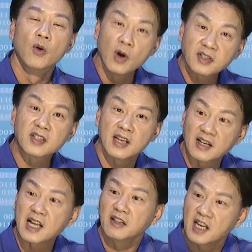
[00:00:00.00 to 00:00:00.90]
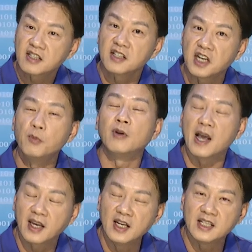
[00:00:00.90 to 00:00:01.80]
我只是要上电视节目来
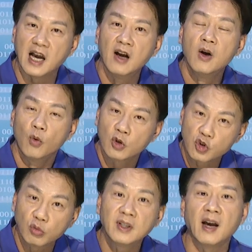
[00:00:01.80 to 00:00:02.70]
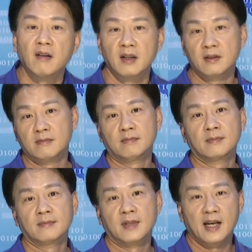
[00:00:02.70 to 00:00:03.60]
跟你讲，我出掉了。
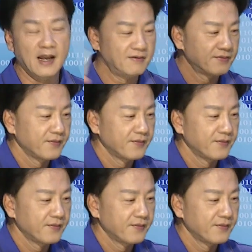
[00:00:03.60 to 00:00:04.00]
你看，